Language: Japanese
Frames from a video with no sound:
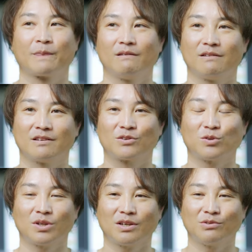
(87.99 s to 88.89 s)
えー、そ
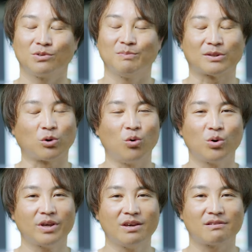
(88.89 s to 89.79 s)
の中の、まあ、
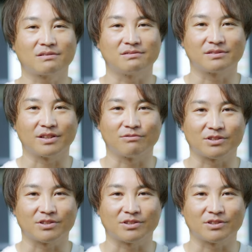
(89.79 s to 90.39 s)
統計学ってい